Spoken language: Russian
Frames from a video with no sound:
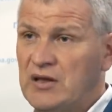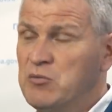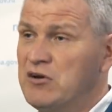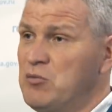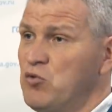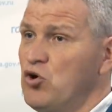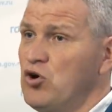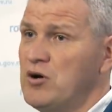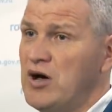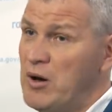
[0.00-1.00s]
Мы говорим
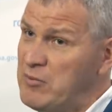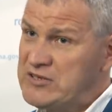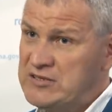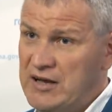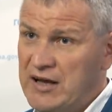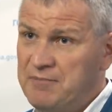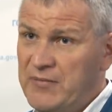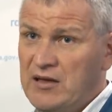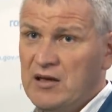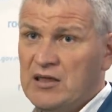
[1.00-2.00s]
о, об ОСАГО.
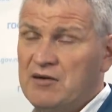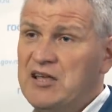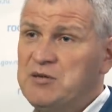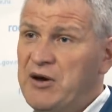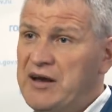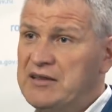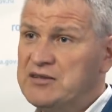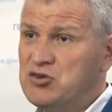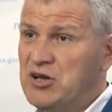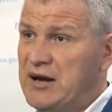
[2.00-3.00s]
Наводить
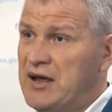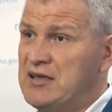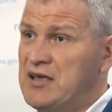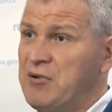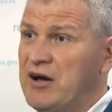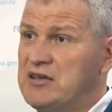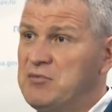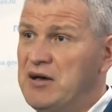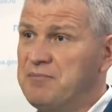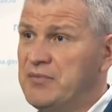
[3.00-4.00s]
порядок сегодня крайне
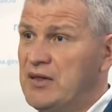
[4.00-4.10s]
необходимо.